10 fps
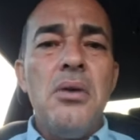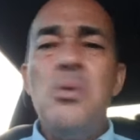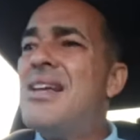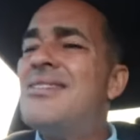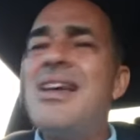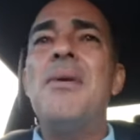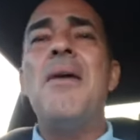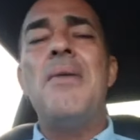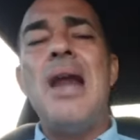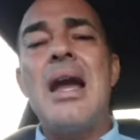una sábana
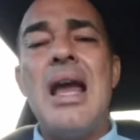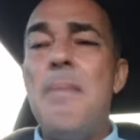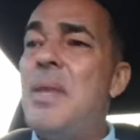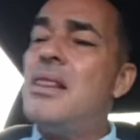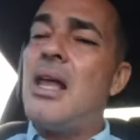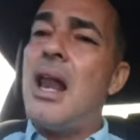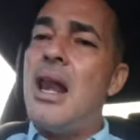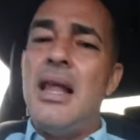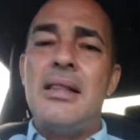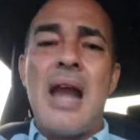blanca y le pinta las
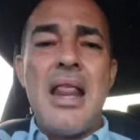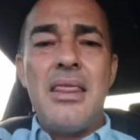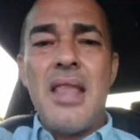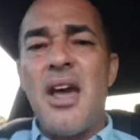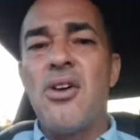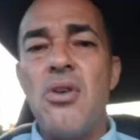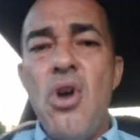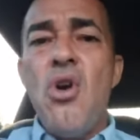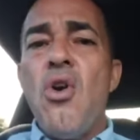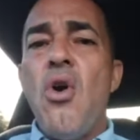letras en negro,
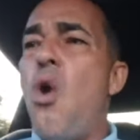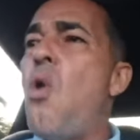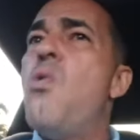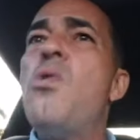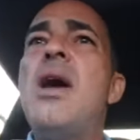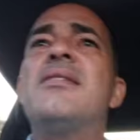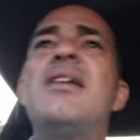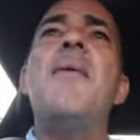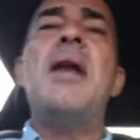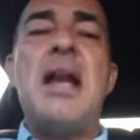o una
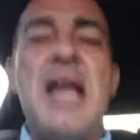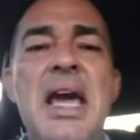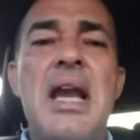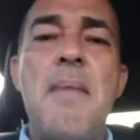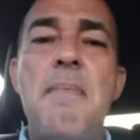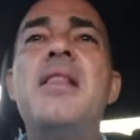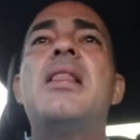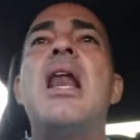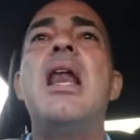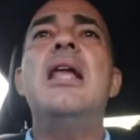sábana negra y le
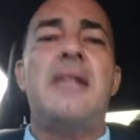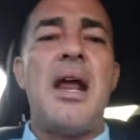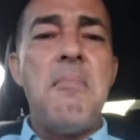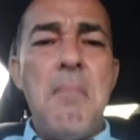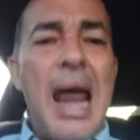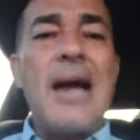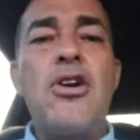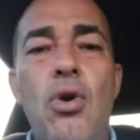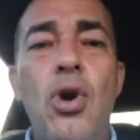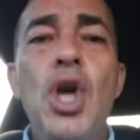pinta las letras en
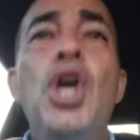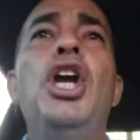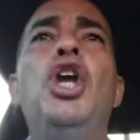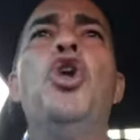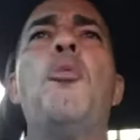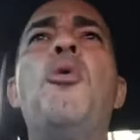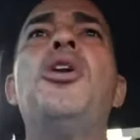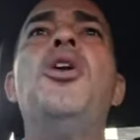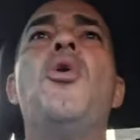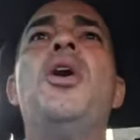blanco y lo pone
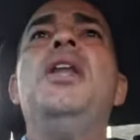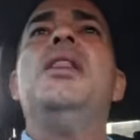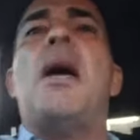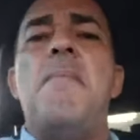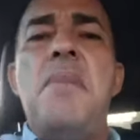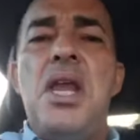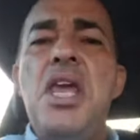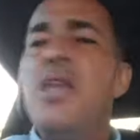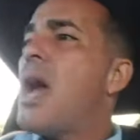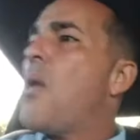y lo guinda en
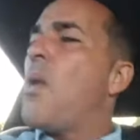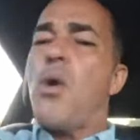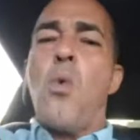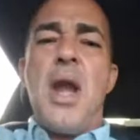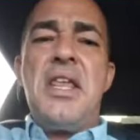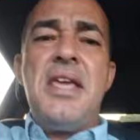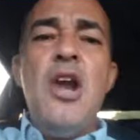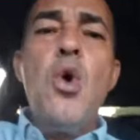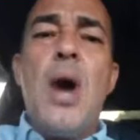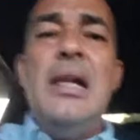Minilla o en cualquier
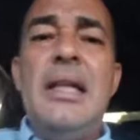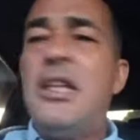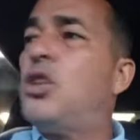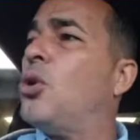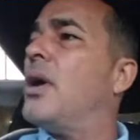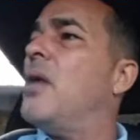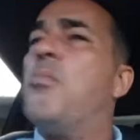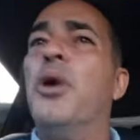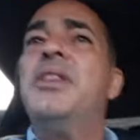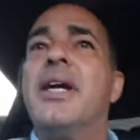lugar de esto en el
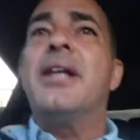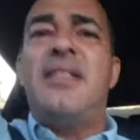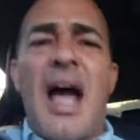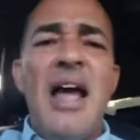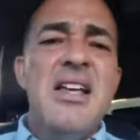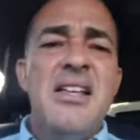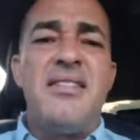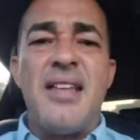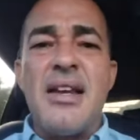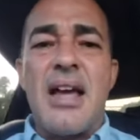puente que está
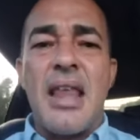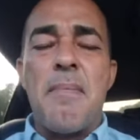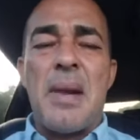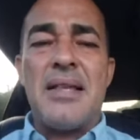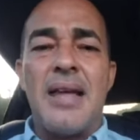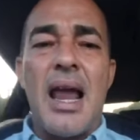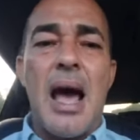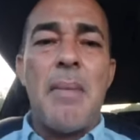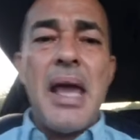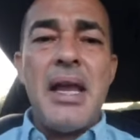cerca de Plaza
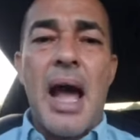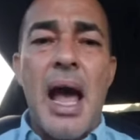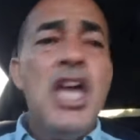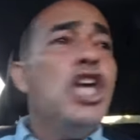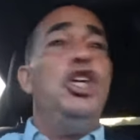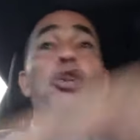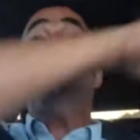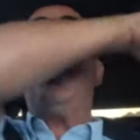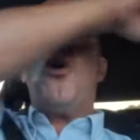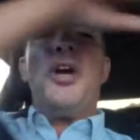Las Américas, y
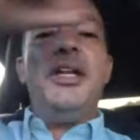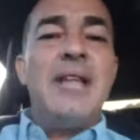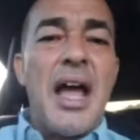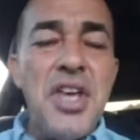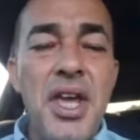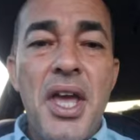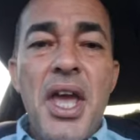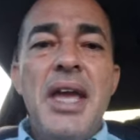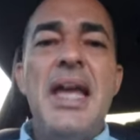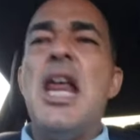usted lo guinda allí
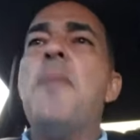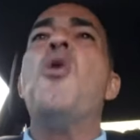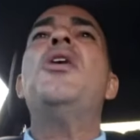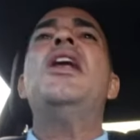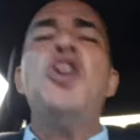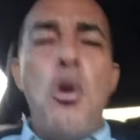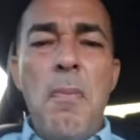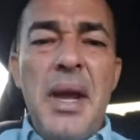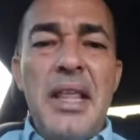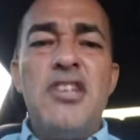y le pone el
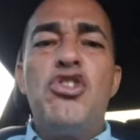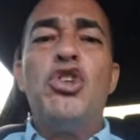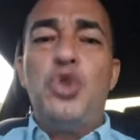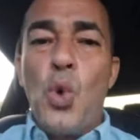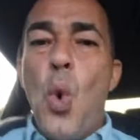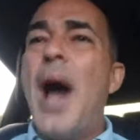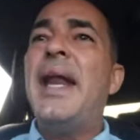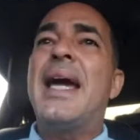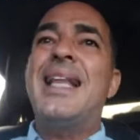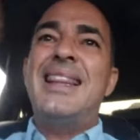nombre de esos
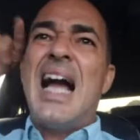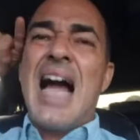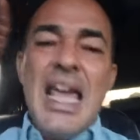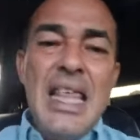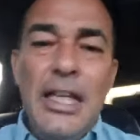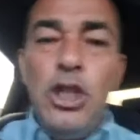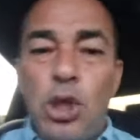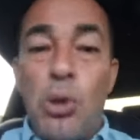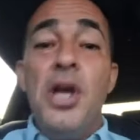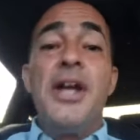truanes que están ahí
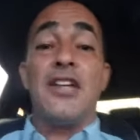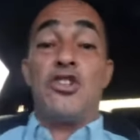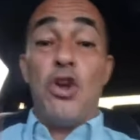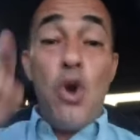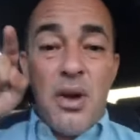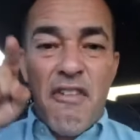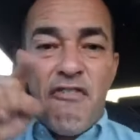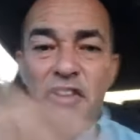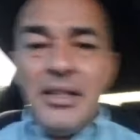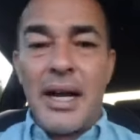dentro, que son los que
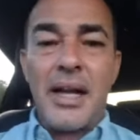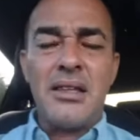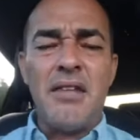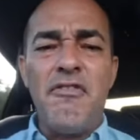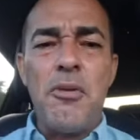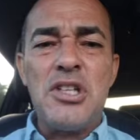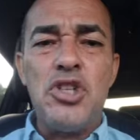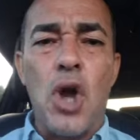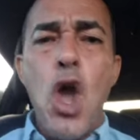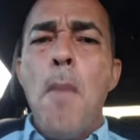filtran esta
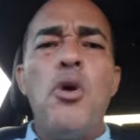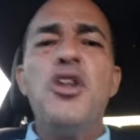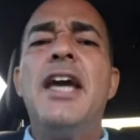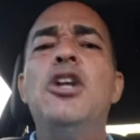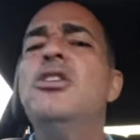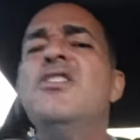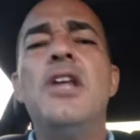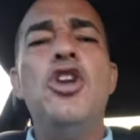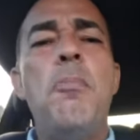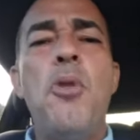información. ¿Por qué
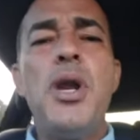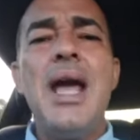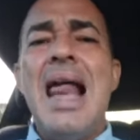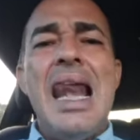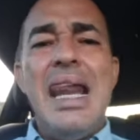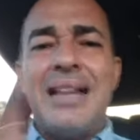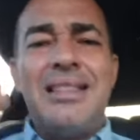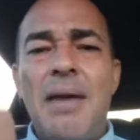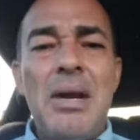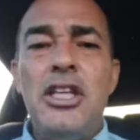noticel no pone las
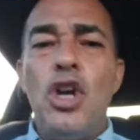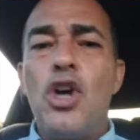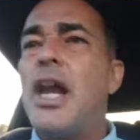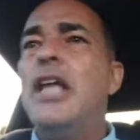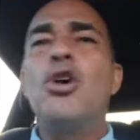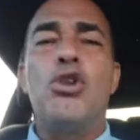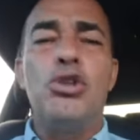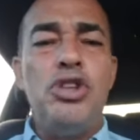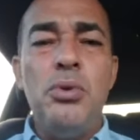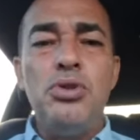tablas de los créditos
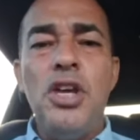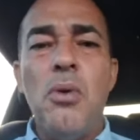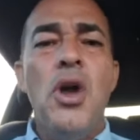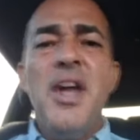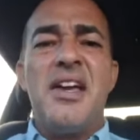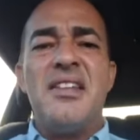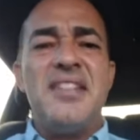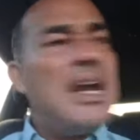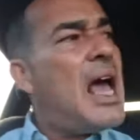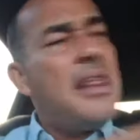contributivos que
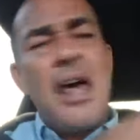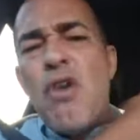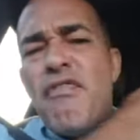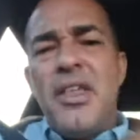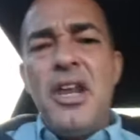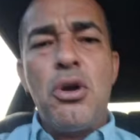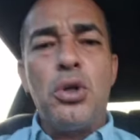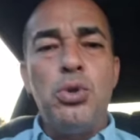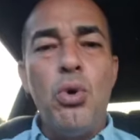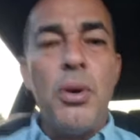se le ha dado a Federico
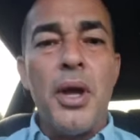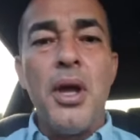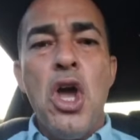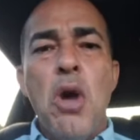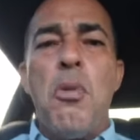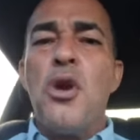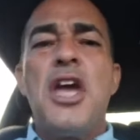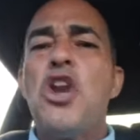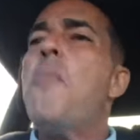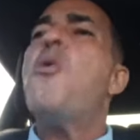Stuber? ¿Por
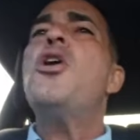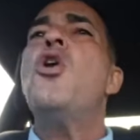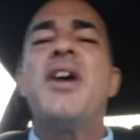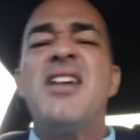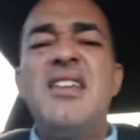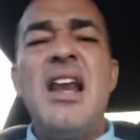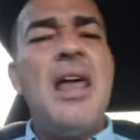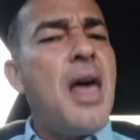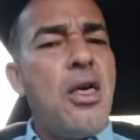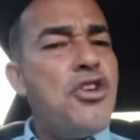qué no pone los que se le ha
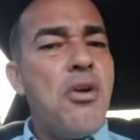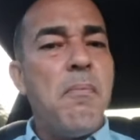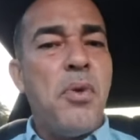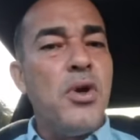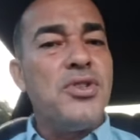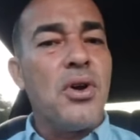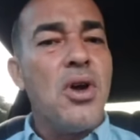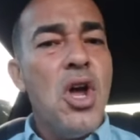dado a John Paulson?